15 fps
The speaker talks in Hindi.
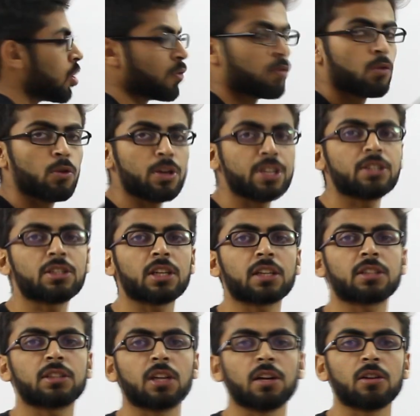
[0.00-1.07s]
और वो
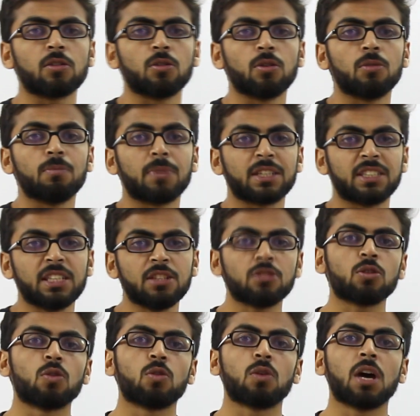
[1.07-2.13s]
इंस्ट्रक्शन को मशीन
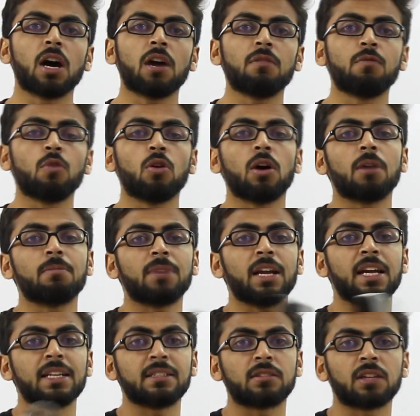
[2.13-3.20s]
जो होगा वो अपने
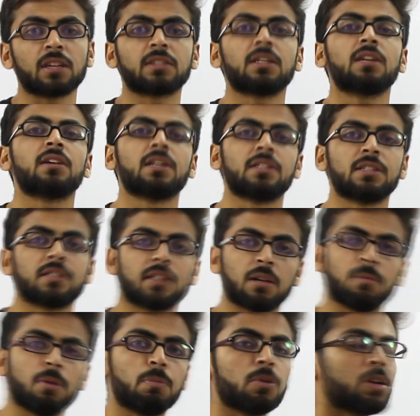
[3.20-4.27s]
इंस्ट्रक्शन रजिस्टर में